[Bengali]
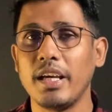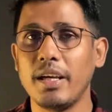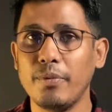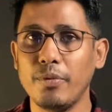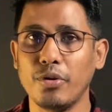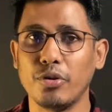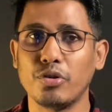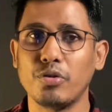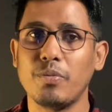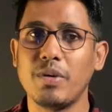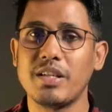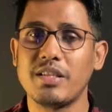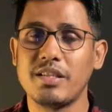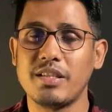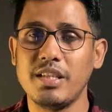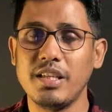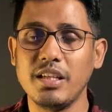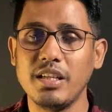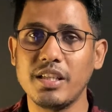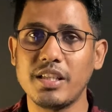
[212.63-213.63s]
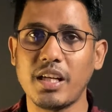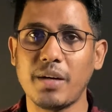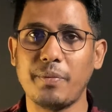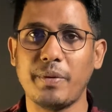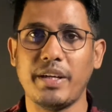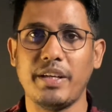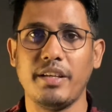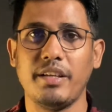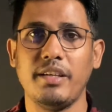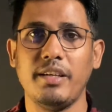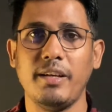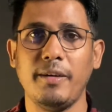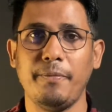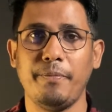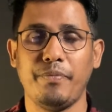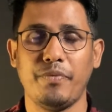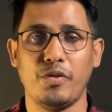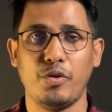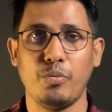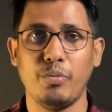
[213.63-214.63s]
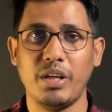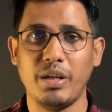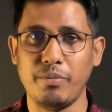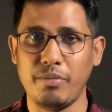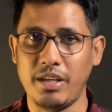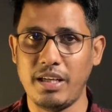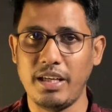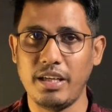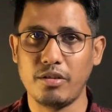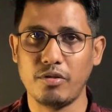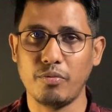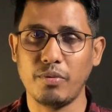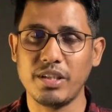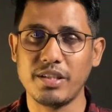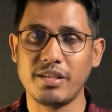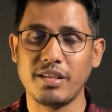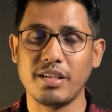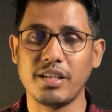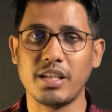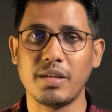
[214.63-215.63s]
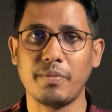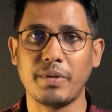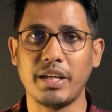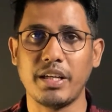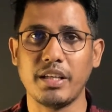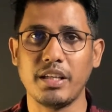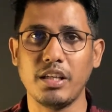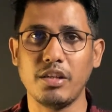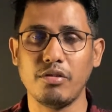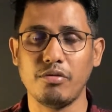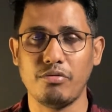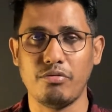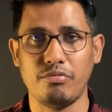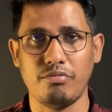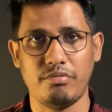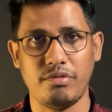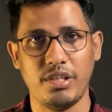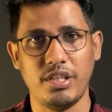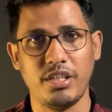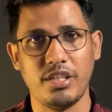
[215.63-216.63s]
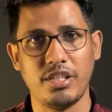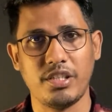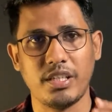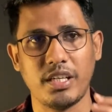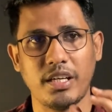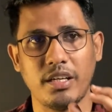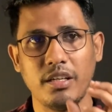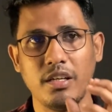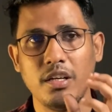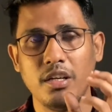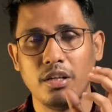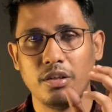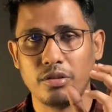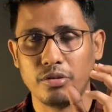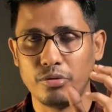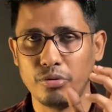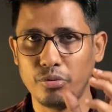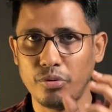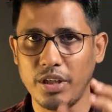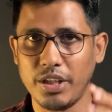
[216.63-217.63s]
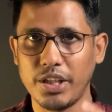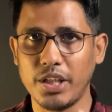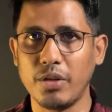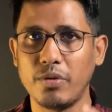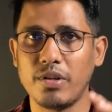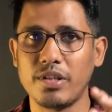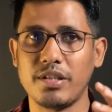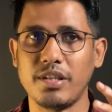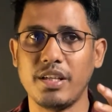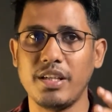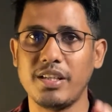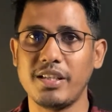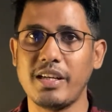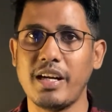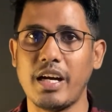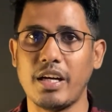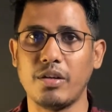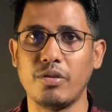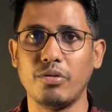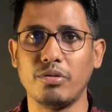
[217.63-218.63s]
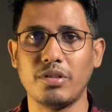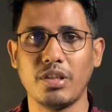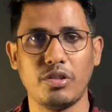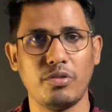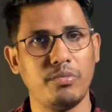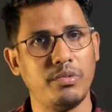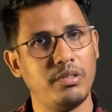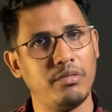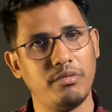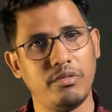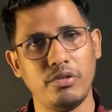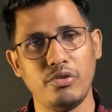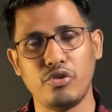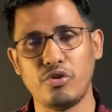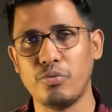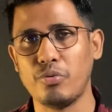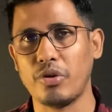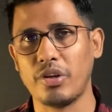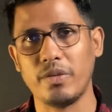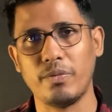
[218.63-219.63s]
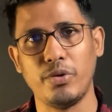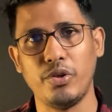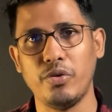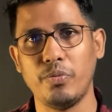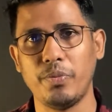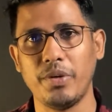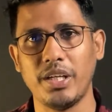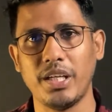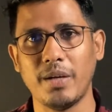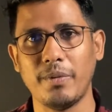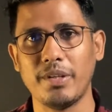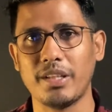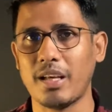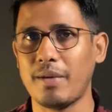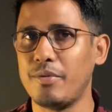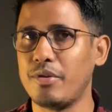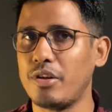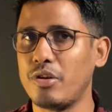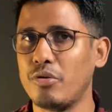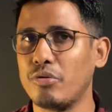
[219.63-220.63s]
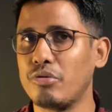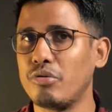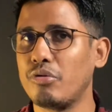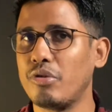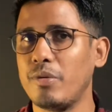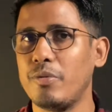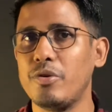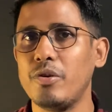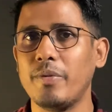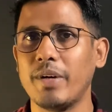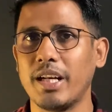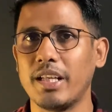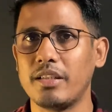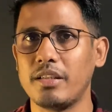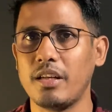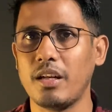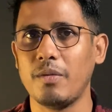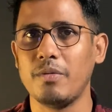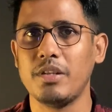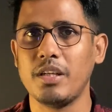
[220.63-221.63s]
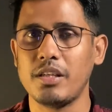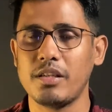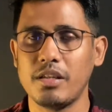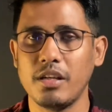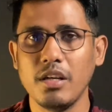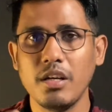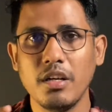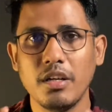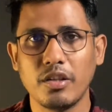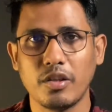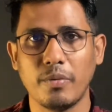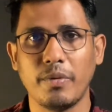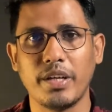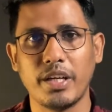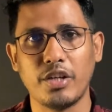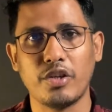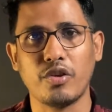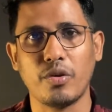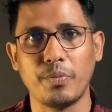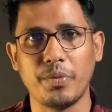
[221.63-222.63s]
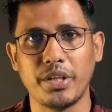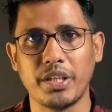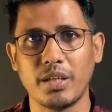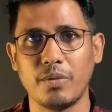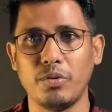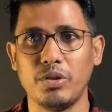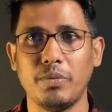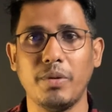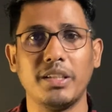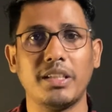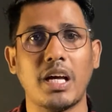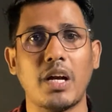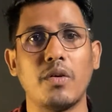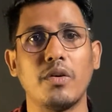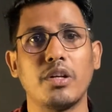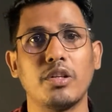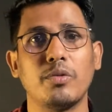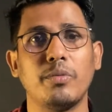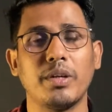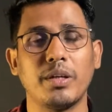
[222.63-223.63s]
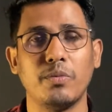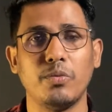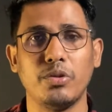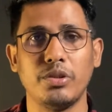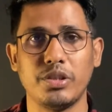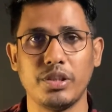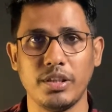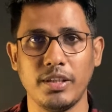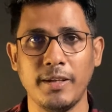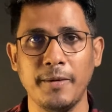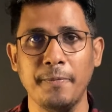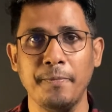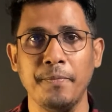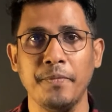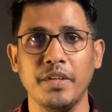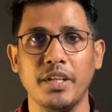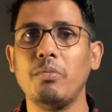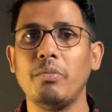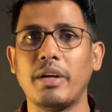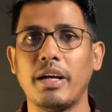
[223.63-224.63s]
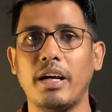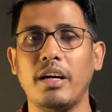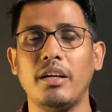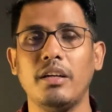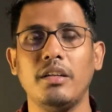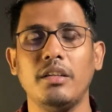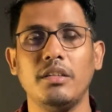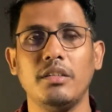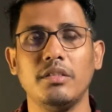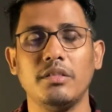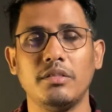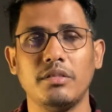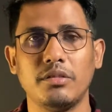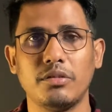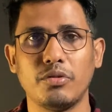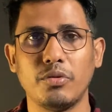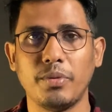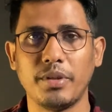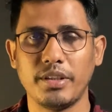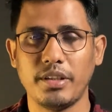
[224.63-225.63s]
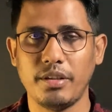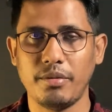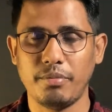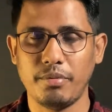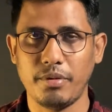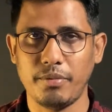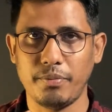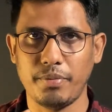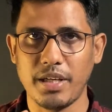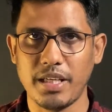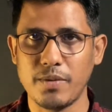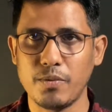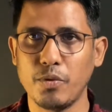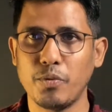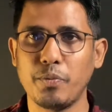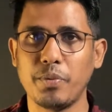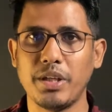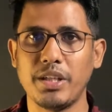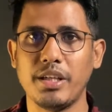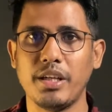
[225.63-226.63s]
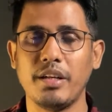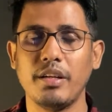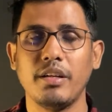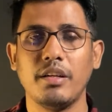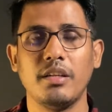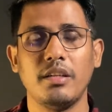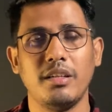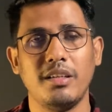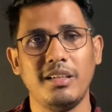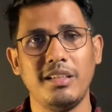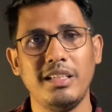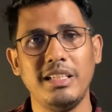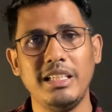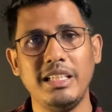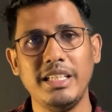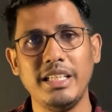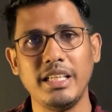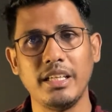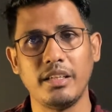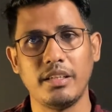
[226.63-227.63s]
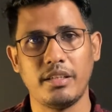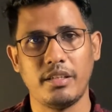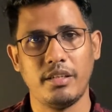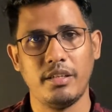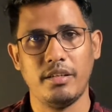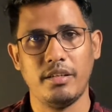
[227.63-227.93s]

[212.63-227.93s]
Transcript: এবং তোমার সিগনেচার পার্টে গিয়ে তোমার মেলে তোমার সিগনেচার পার্টে গিয়ে সিগনেচার গুগলে কী করে সিগনেচার অ্যাড করতে হয় তুমি ইউটিউবে অনেক ভিডিও পেয়ে যাবে তাই আমি একটা নতুন করে ভিডিও বানাচ্ছি না আমি জাস্ট তোমাকে টপিকটা বলছি বা ধারণাটা তোমাকে বলছি তোমরা তোমাদের ফেসবুক পেজের লিঙ্ক